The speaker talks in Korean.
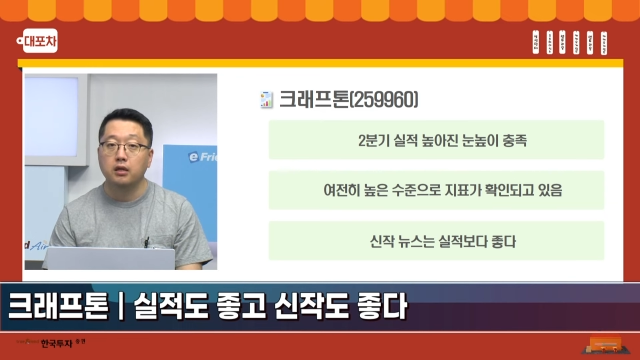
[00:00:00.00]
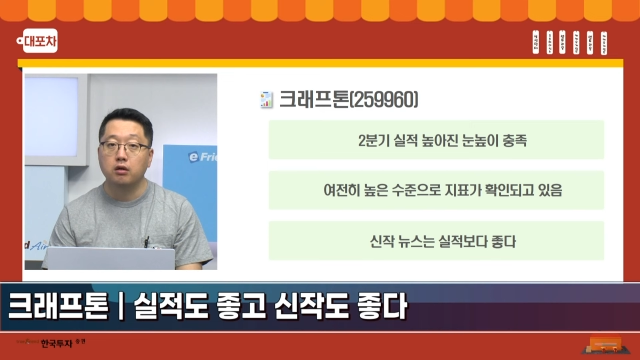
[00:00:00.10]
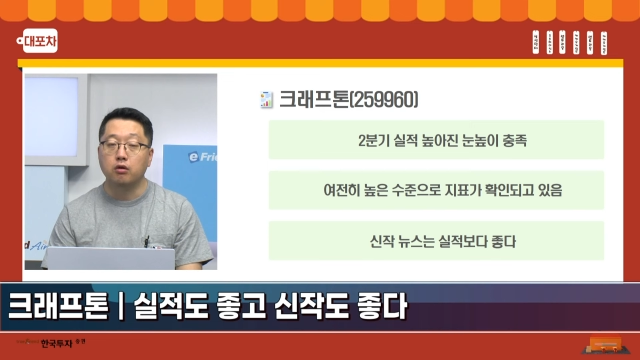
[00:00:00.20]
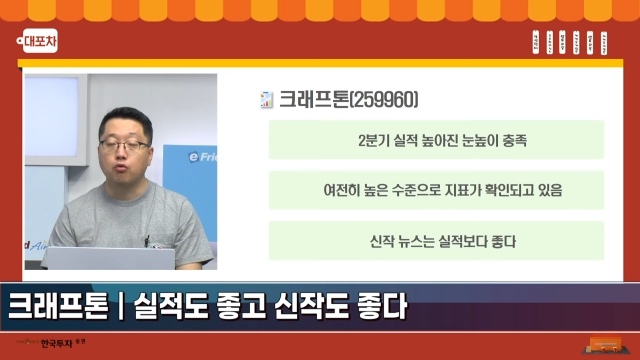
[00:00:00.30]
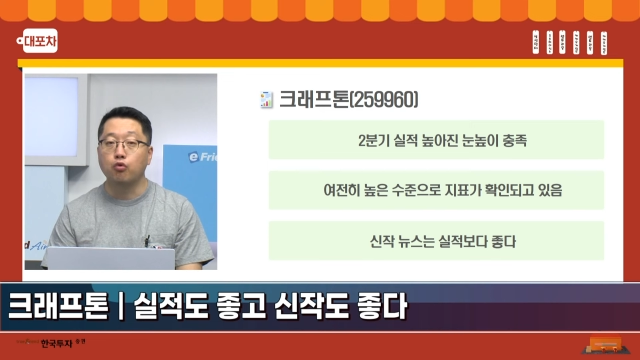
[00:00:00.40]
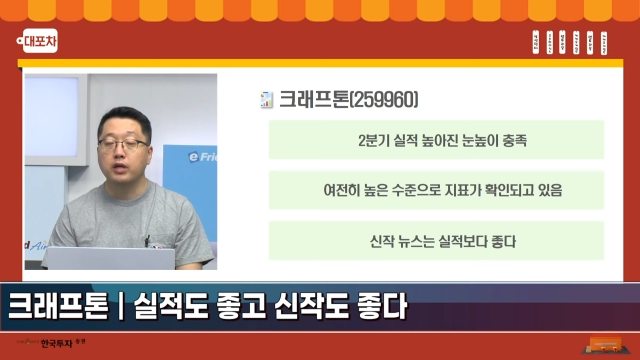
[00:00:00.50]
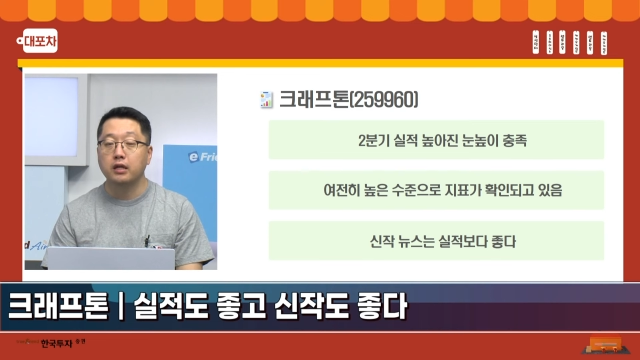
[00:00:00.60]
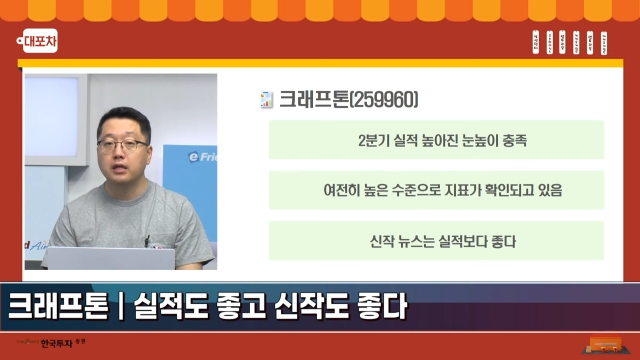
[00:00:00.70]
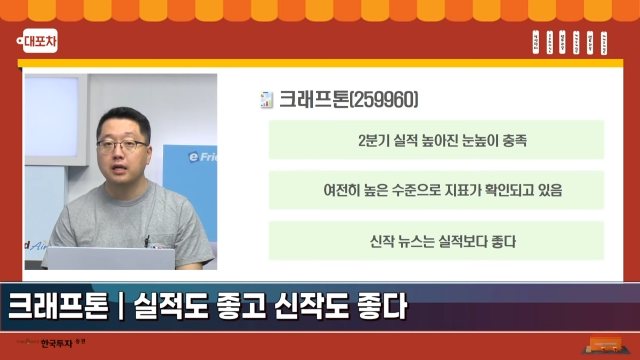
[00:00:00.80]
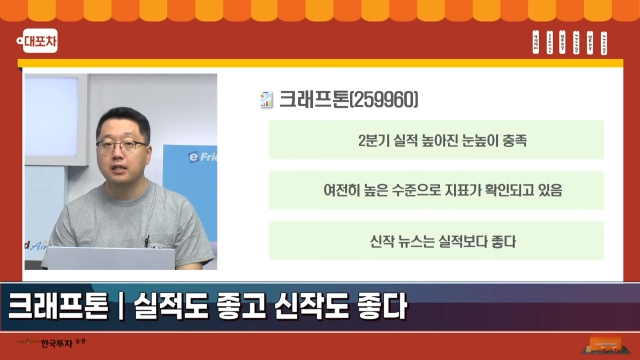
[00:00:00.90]
어,
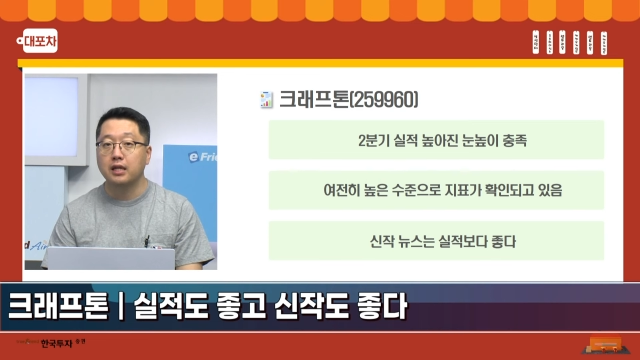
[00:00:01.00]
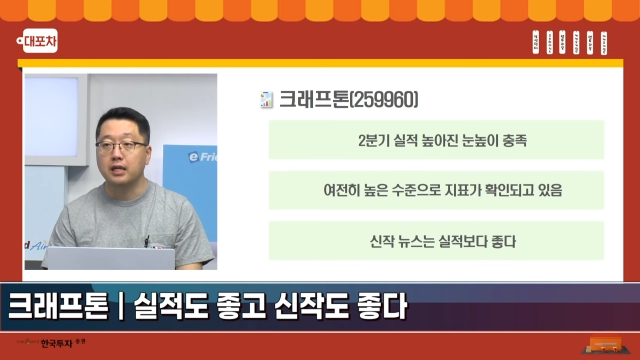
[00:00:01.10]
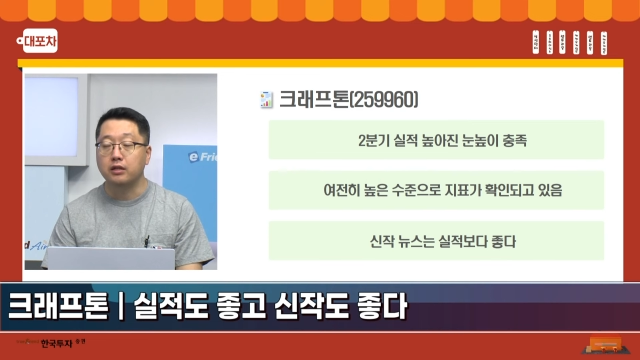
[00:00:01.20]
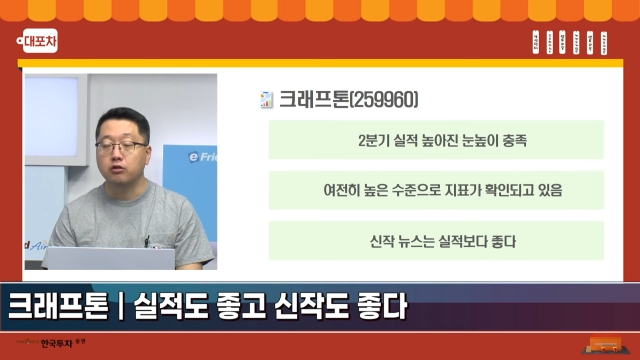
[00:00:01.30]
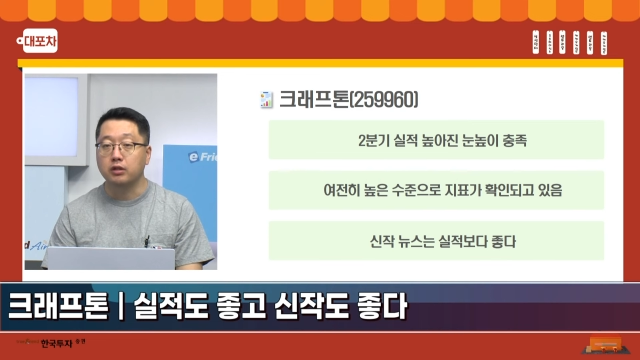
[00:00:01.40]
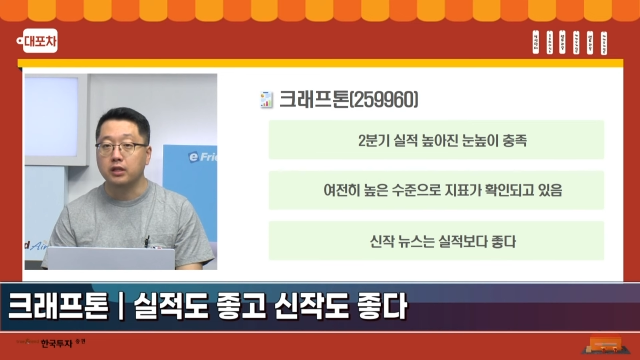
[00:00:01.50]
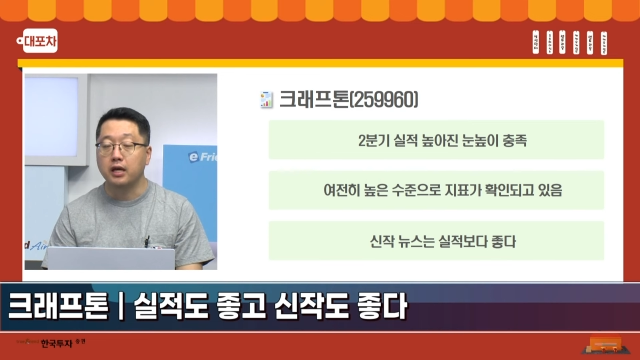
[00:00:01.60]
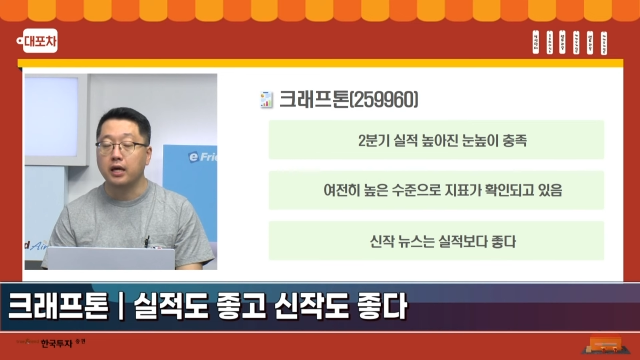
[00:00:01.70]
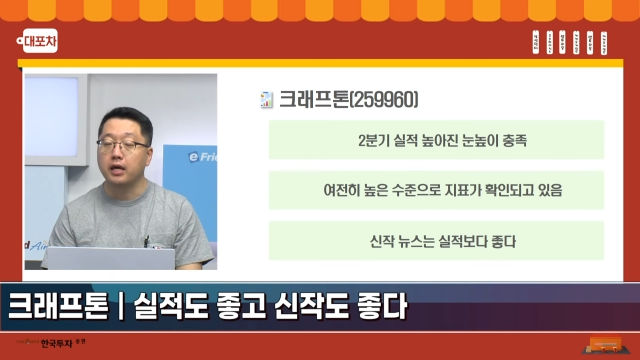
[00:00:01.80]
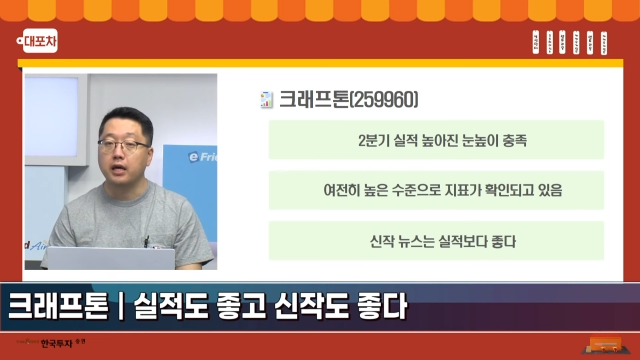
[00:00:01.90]
공개를 하게 될
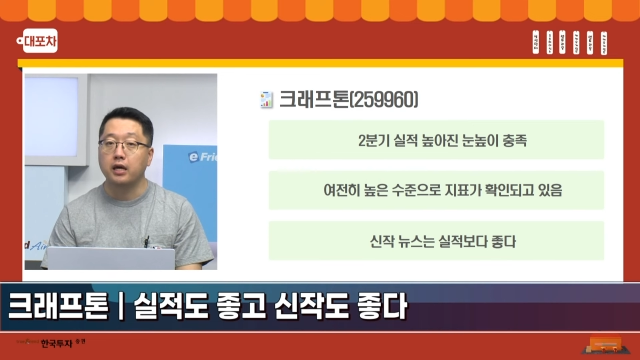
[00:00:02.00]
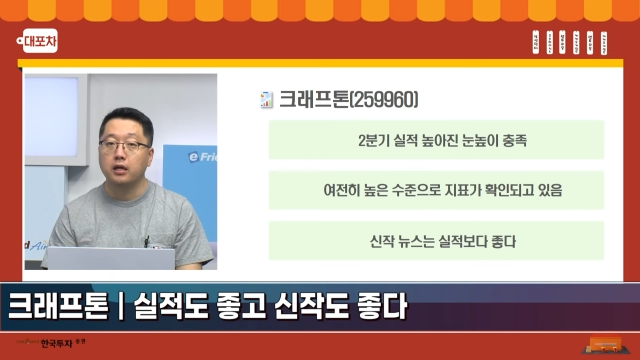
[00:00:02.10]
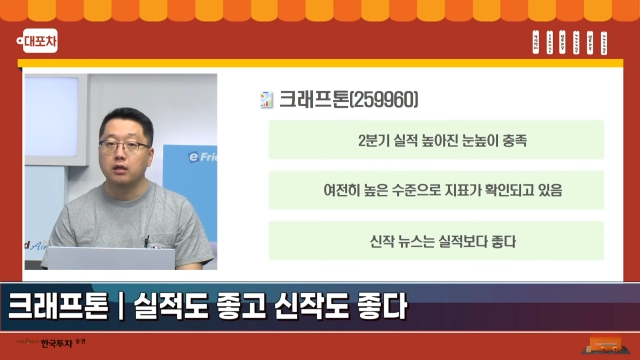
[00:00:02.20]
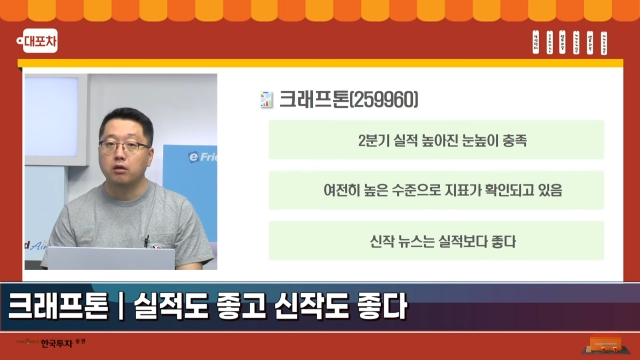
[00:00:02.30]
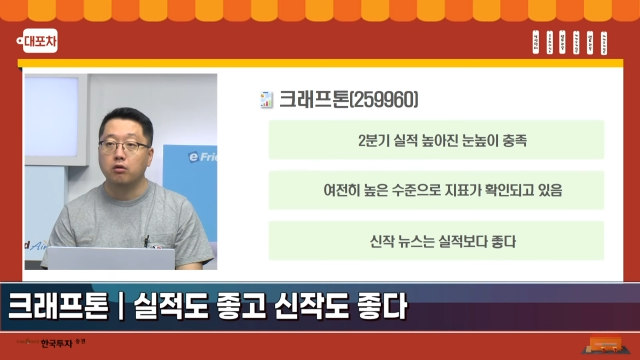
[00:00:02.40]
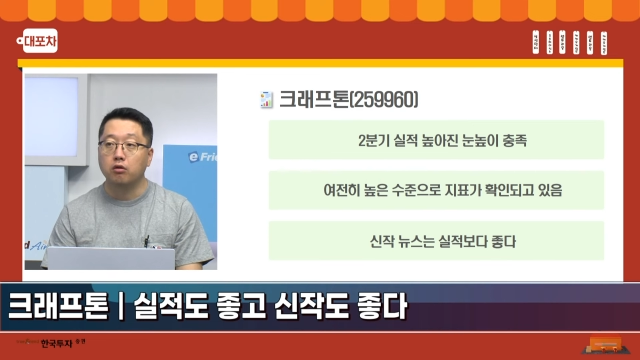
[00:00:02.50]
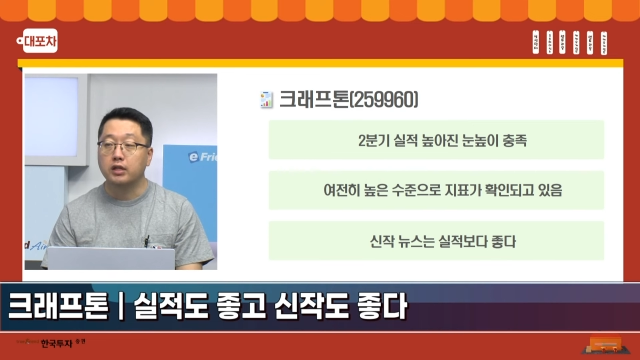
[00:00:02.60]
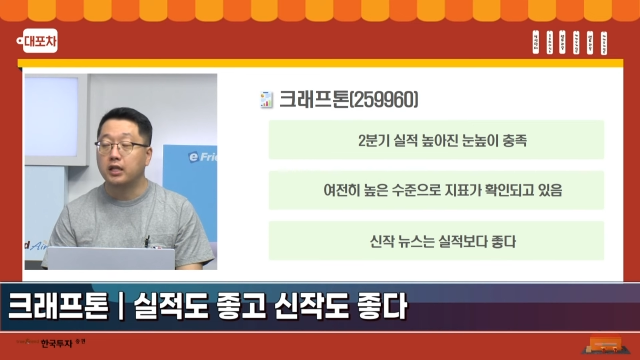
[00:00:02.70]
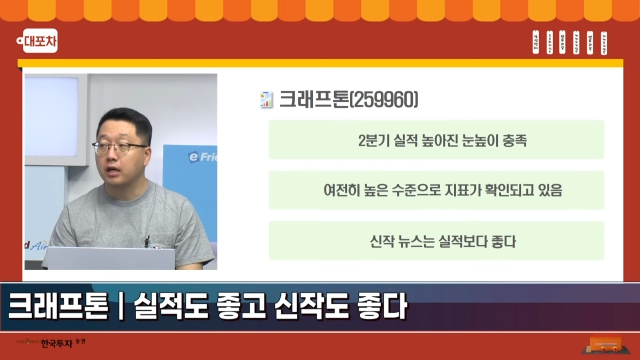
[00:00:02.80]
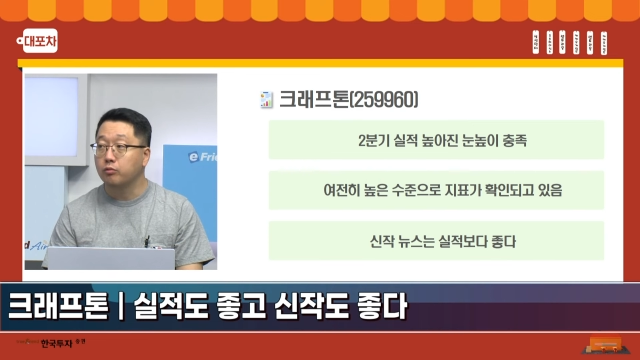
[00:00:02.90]
예정인데 어,
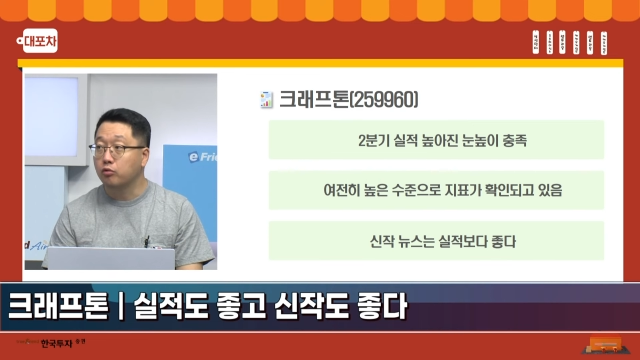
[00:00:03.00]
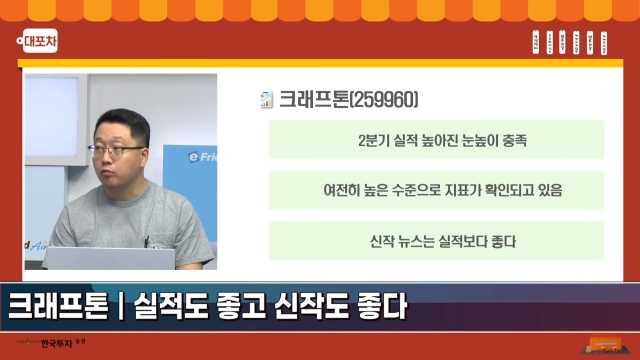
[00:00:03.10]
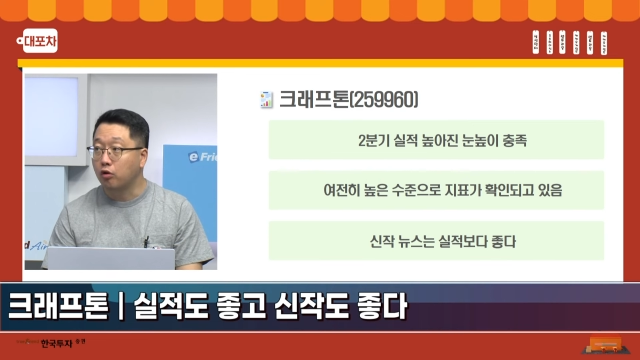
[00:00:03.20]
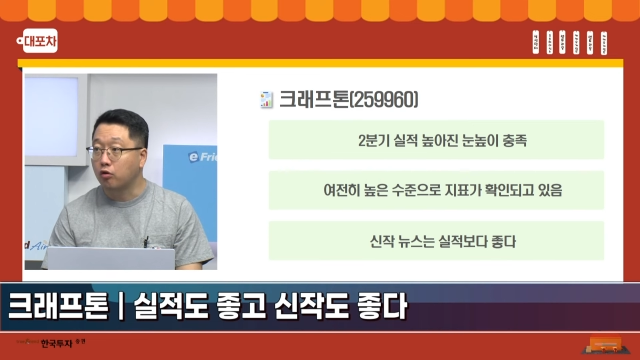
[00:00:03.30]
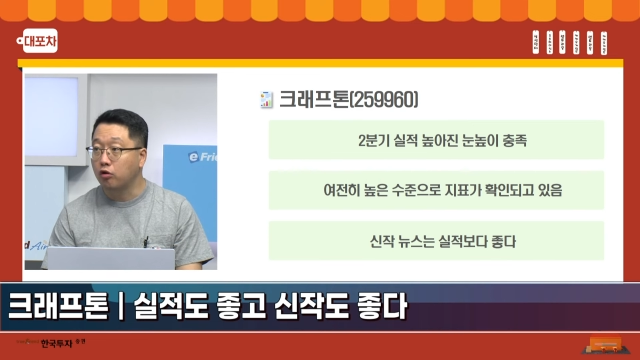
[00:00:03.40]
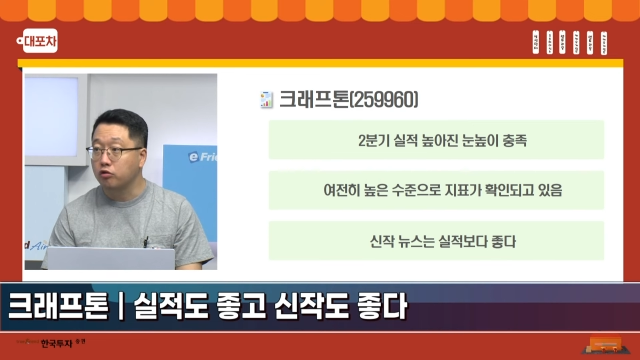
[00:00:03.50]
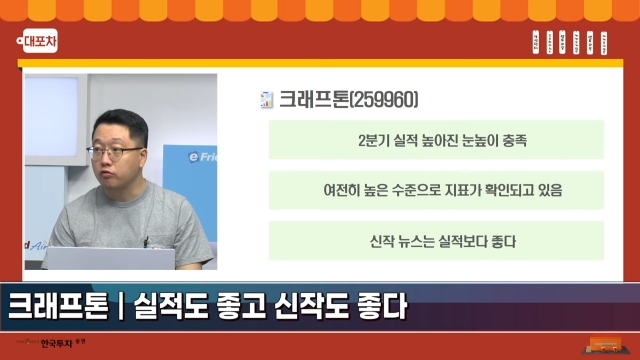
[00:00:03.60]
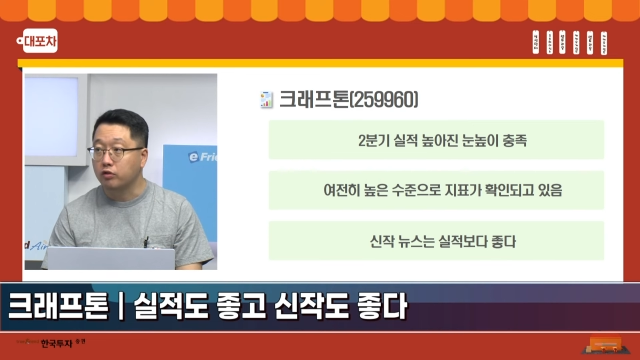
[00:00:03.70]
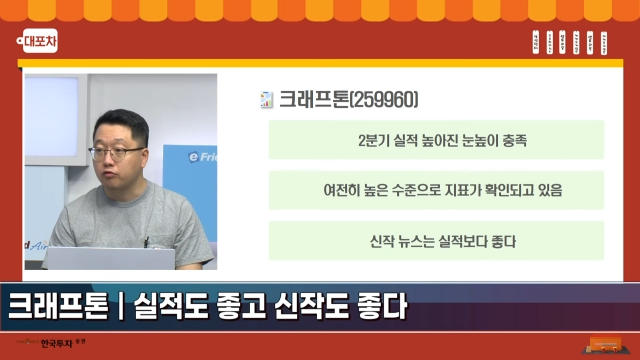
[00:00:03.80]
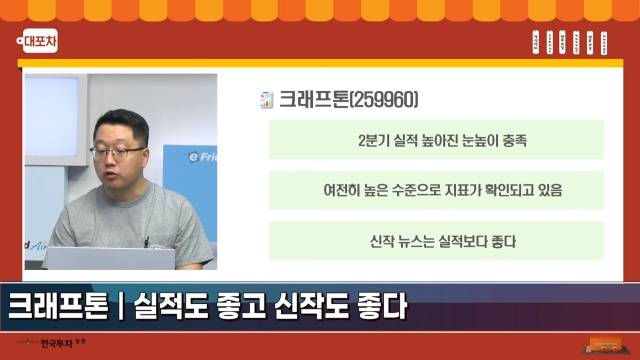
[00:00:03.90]
기대감이 좀 더 커지고
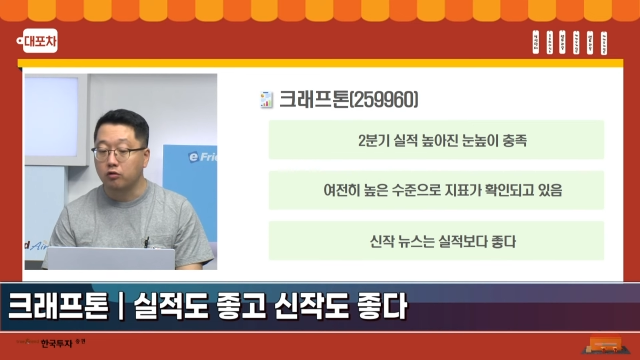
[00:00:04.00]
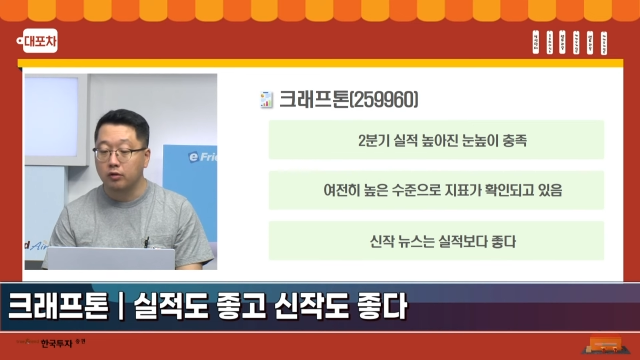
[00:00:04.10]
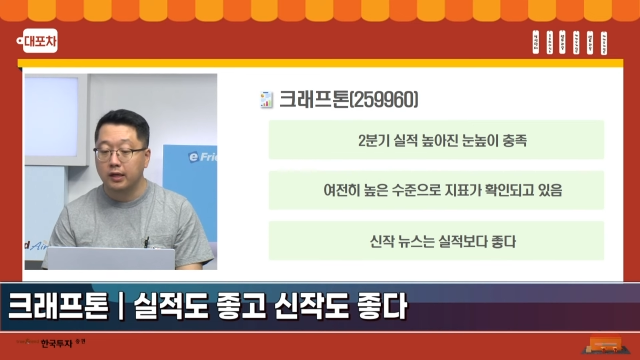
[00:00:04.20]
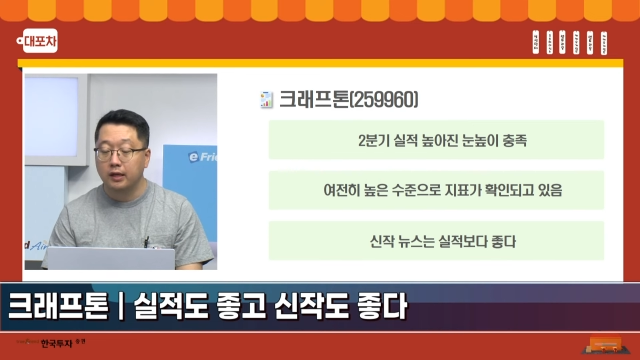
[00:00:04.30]
있고요.